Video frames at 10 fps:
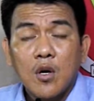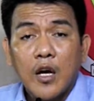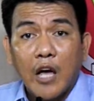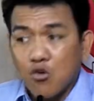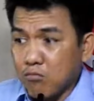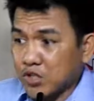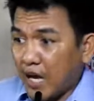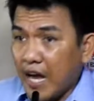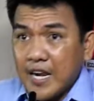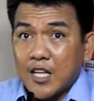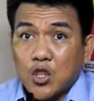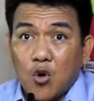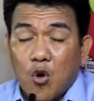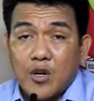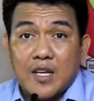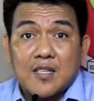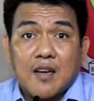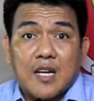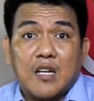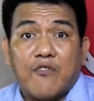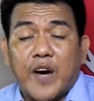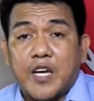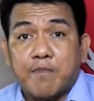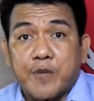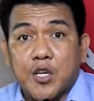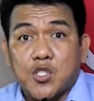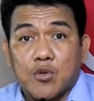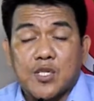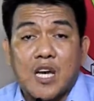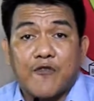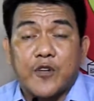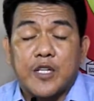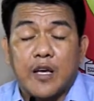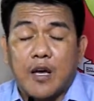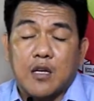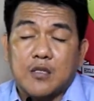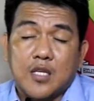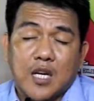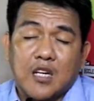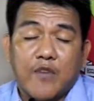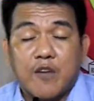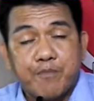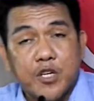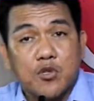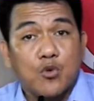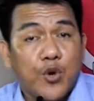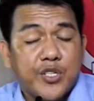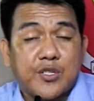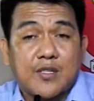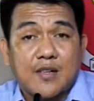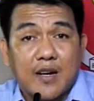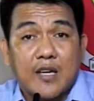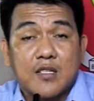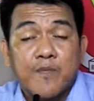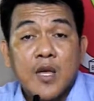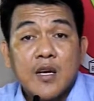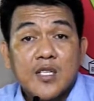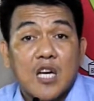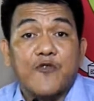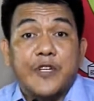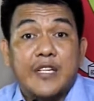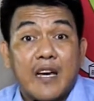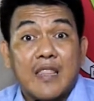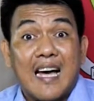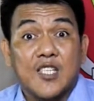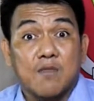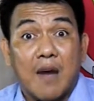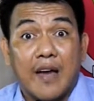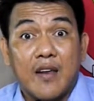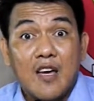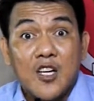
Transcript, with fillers: Kay kung butangan nato to og the second divine person suffered the, uh, ah, the second divine person who is Jesus Christ suffered death as man,